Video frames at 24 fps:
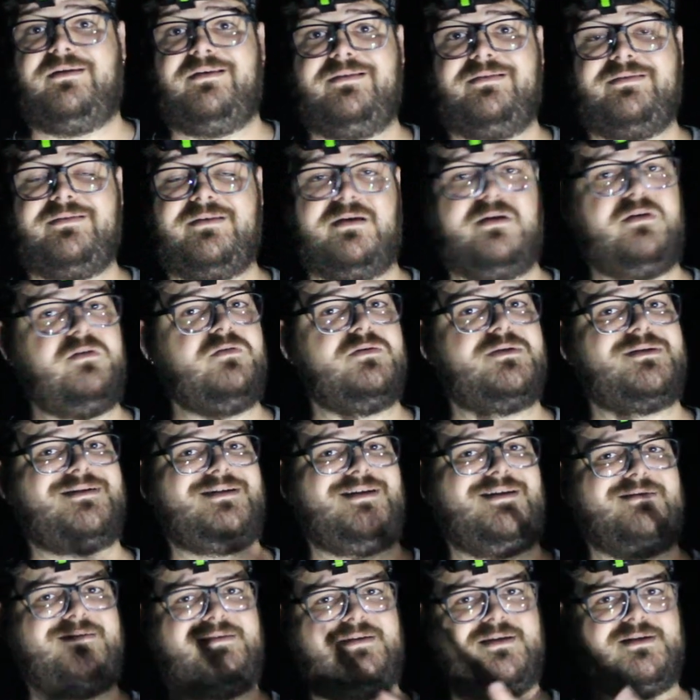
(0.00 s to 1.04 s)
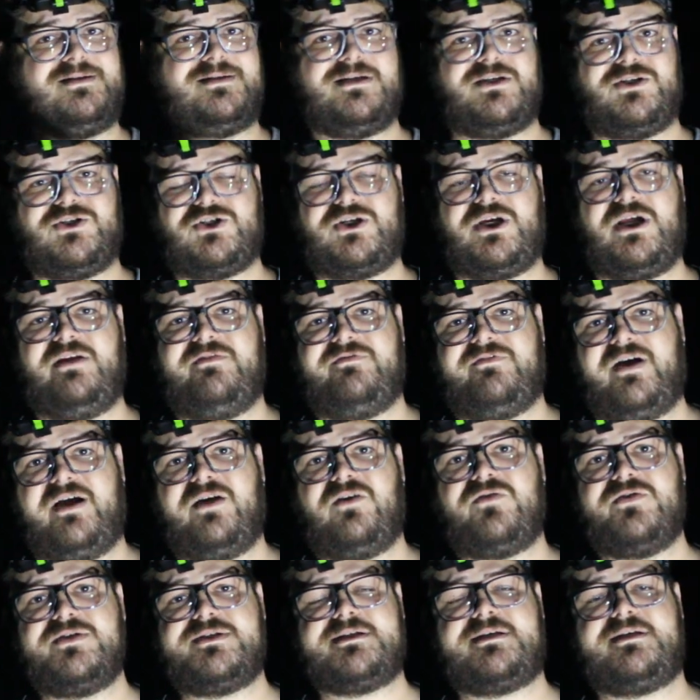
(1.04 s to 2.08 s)
e tendo certeza de que ele
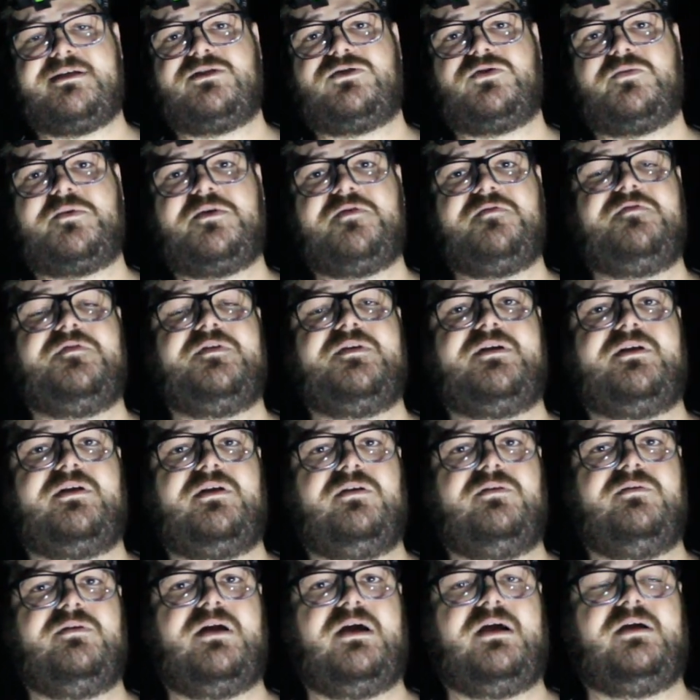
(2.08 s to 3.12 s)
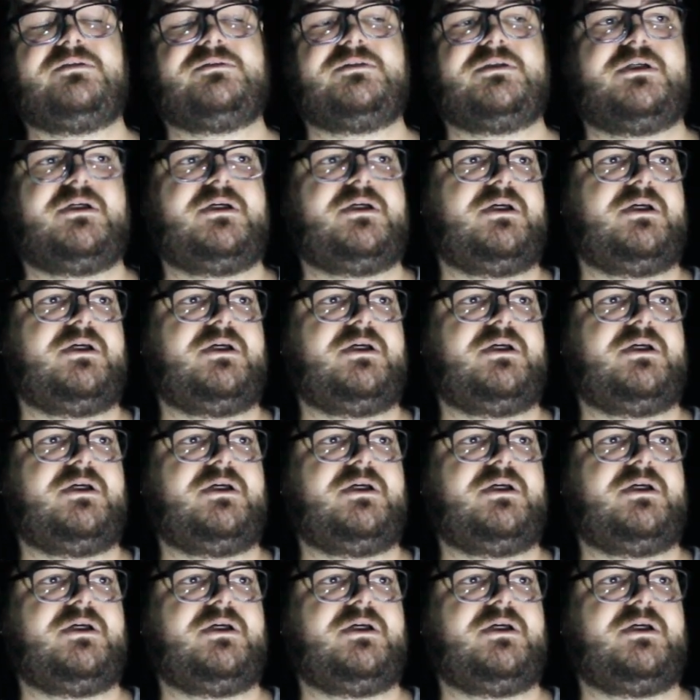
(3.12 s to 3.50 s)
vai conseguir sobreviver naquele lugar.